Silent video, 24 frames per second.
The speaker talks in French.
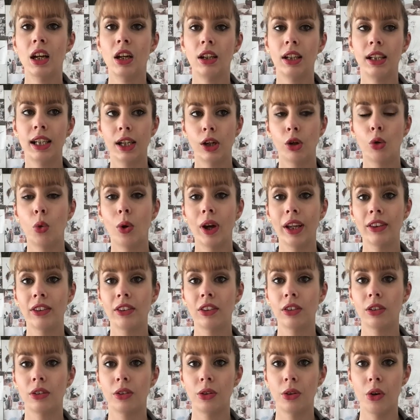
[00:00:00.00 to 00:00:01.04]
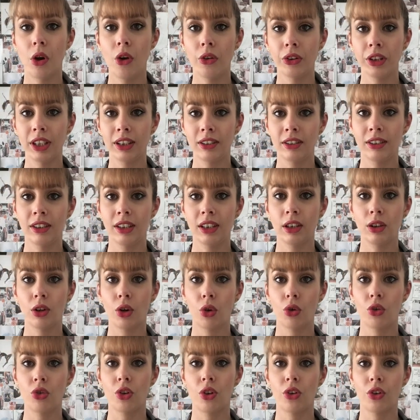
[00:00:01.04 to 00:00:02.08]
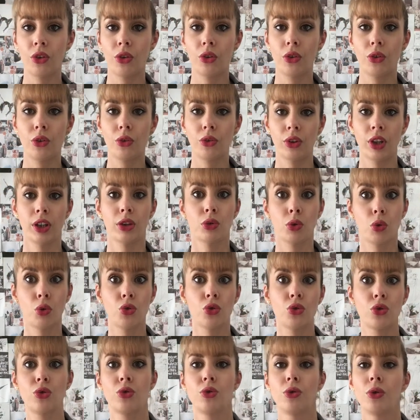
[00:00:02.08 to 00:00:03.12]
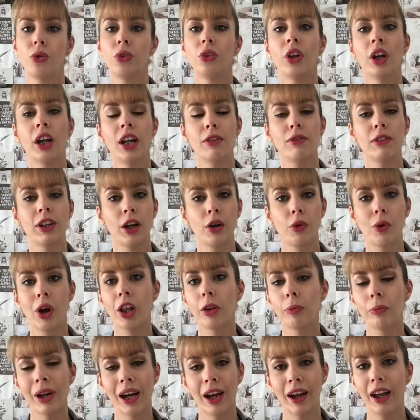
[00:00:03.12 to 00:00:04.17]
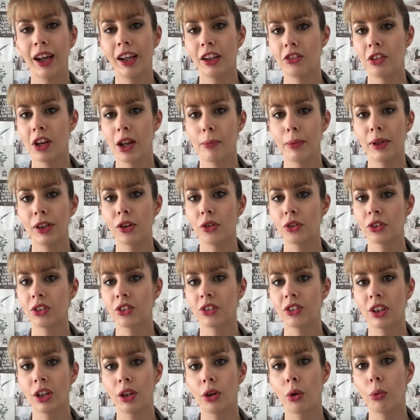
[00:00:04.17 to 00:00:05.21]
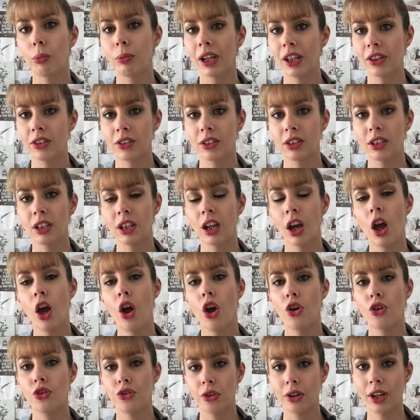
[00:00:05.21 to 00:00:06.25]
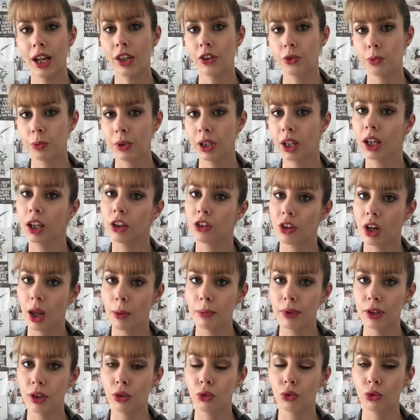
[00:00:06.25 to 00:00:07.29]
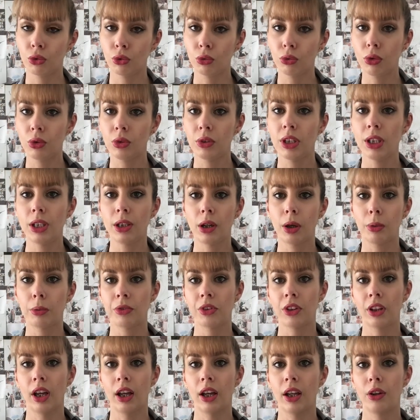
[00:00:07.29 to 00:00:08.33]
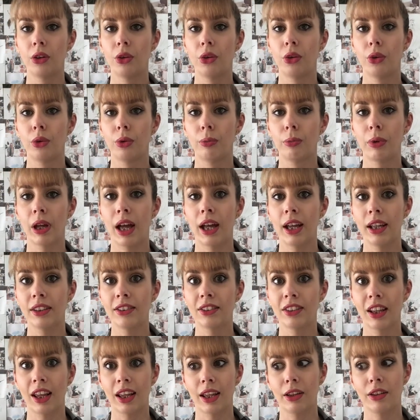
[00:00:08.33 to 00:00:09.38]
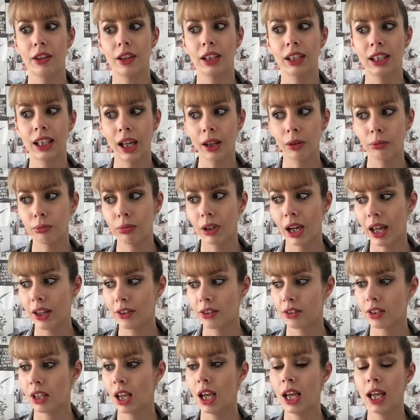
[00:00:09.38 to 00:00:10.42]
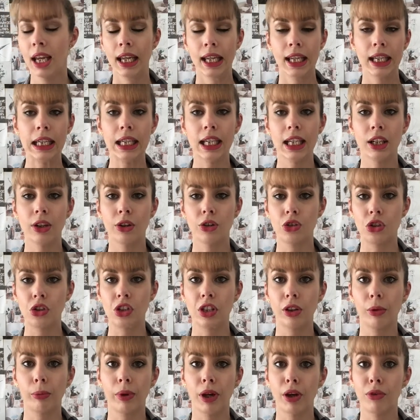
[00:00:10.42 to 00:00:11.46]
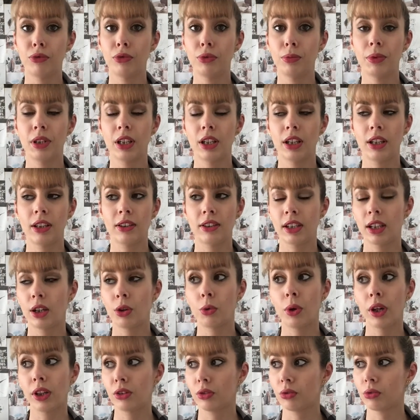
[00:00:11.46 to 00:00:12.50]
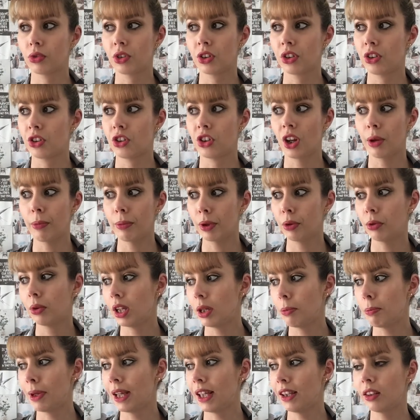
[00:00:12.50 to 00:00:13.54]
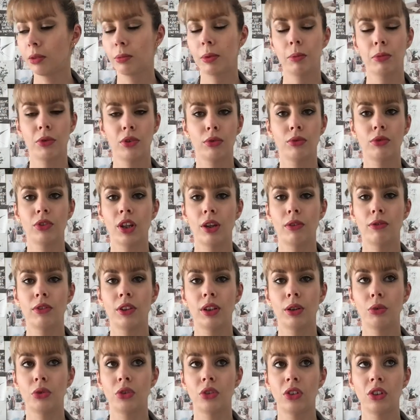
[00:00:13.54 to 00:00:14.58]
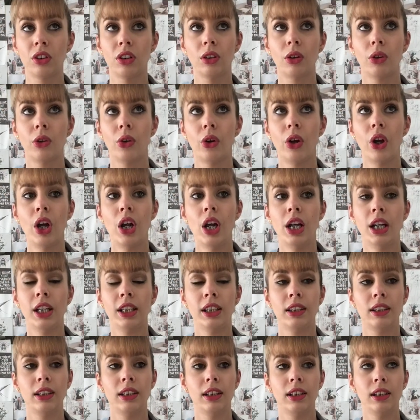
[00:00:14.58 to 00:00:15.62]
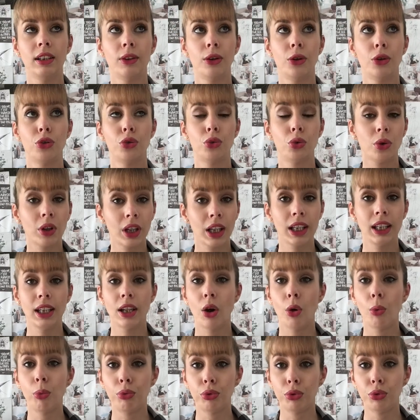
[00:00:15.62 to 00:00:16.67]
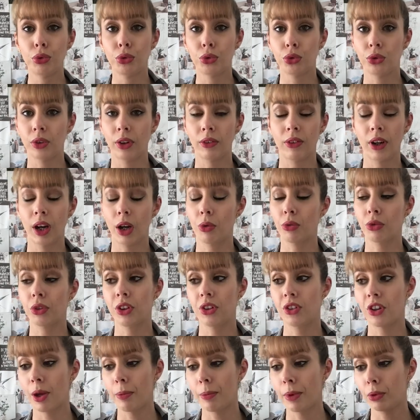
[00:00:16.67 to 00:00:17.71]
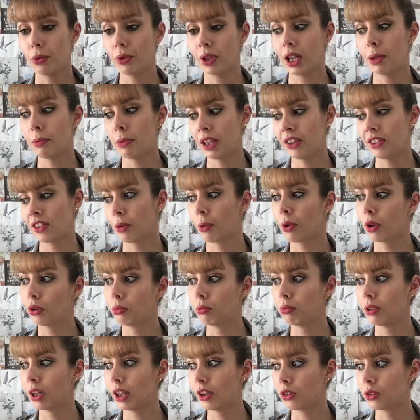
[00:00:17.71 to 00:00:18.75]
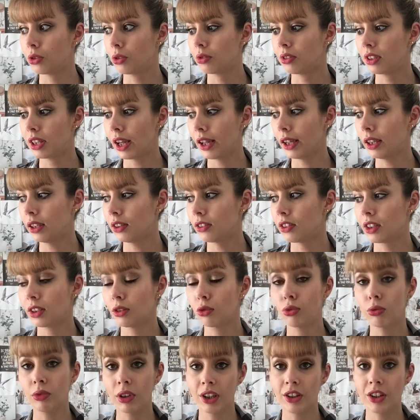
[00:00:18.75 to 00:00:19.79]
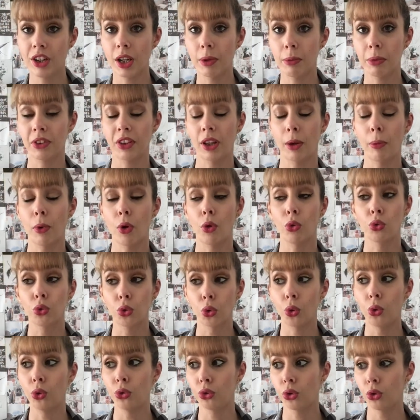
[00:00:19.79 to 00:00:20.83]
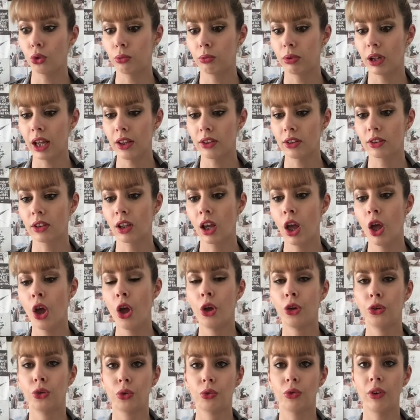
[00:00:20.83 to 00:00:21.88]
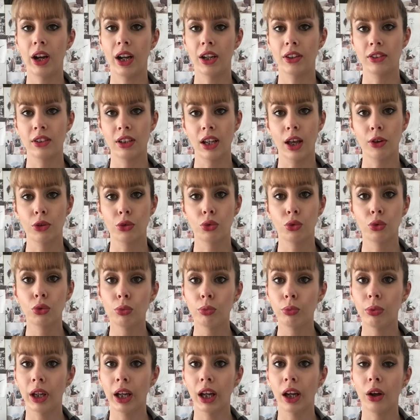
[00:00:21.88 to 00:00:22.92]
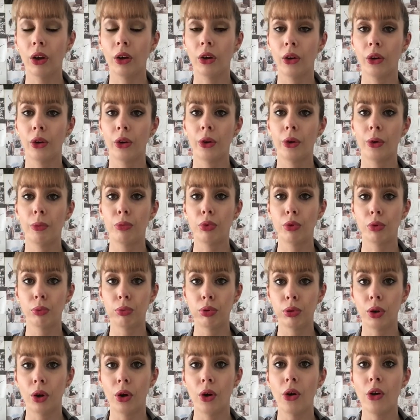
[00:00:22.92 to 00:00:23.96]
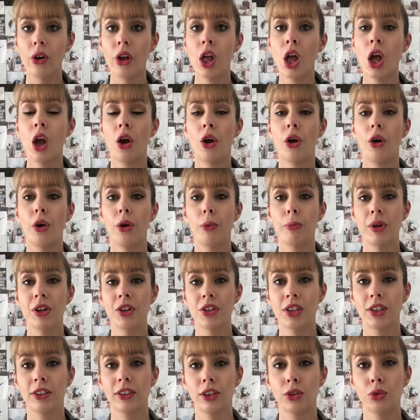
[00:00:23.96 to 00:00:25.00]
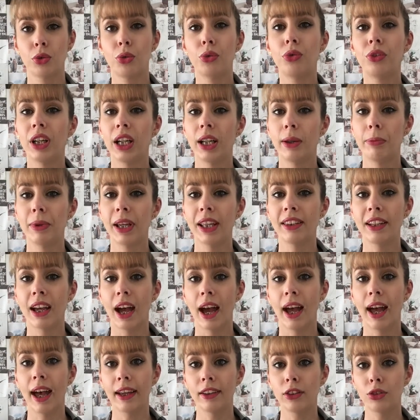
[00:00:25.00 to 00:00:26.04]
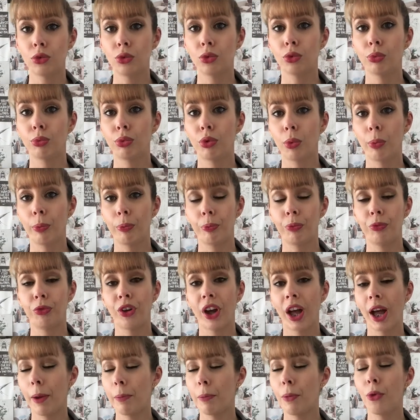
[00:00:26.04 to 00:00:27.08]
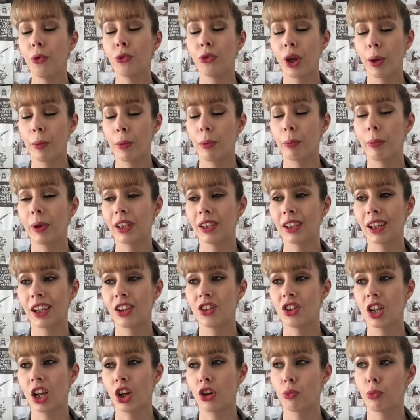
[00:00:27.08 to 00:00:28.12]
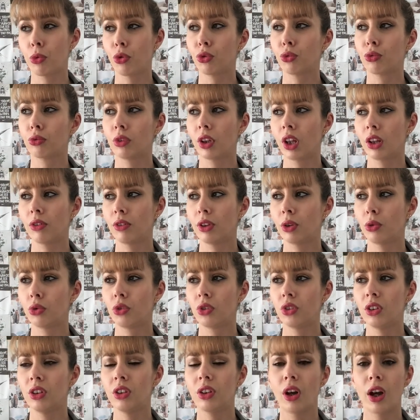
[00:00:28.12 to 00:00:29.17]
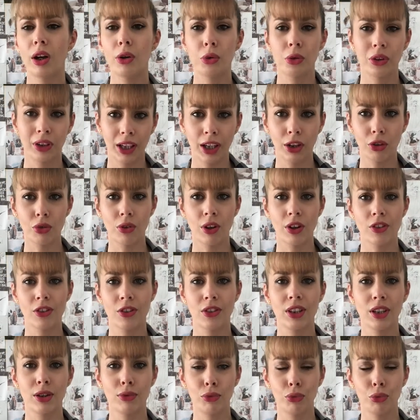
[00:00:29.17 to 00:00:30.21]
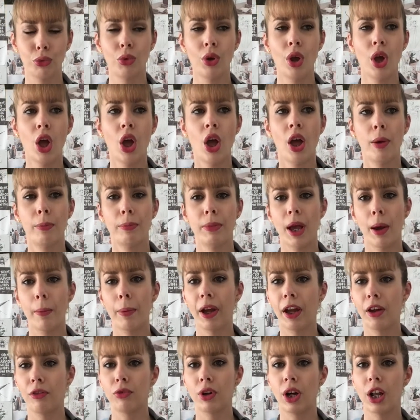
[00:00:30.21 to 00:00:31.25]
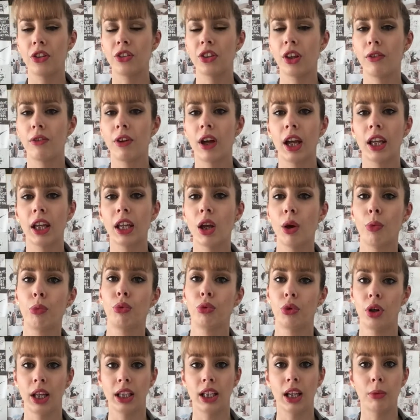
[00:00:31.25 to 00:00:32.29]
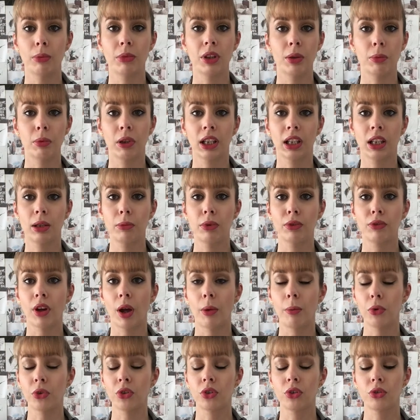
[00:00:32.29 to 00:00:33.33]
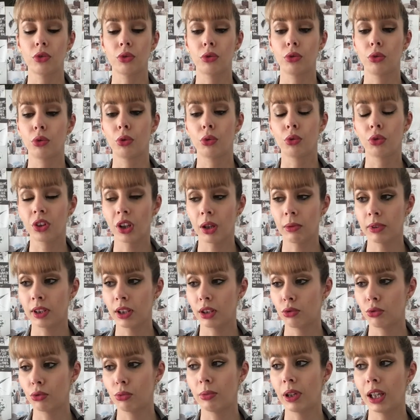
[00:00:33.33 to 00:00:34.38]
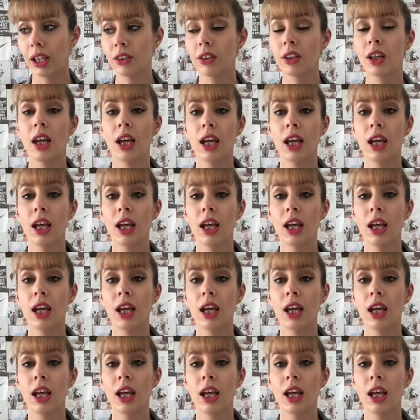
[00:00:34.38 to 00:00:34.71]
les couettes en été quand on a trop chaud on enlève la couette, pareil je la mets dans un sac en plastique, je l'aspire et je la mets sous le lit comme ça bah, ça gagne de place et euh, je ne sais pas vous, mais c'est quoi on ne sait jamais où les mettre, même si vous avez aussi euh, des euh, oreillers en plus. voilà, on ne sait jamais où les mettre, ça prend une place de dingue, c'est tout léger, mais ça prend trop trop de place. Donc voilà, c'est un super bon plan. Euh, moi, je les ai trouvés, les miennes, à Action pour vraiment, vraiment pas très cher. Je pense que vous avez aussi à Leclerc, je crois que j'en ai vu. Mais après, voilà, ça varie un peu la gamme des prix. Mais vraiment, le concept est tout bête.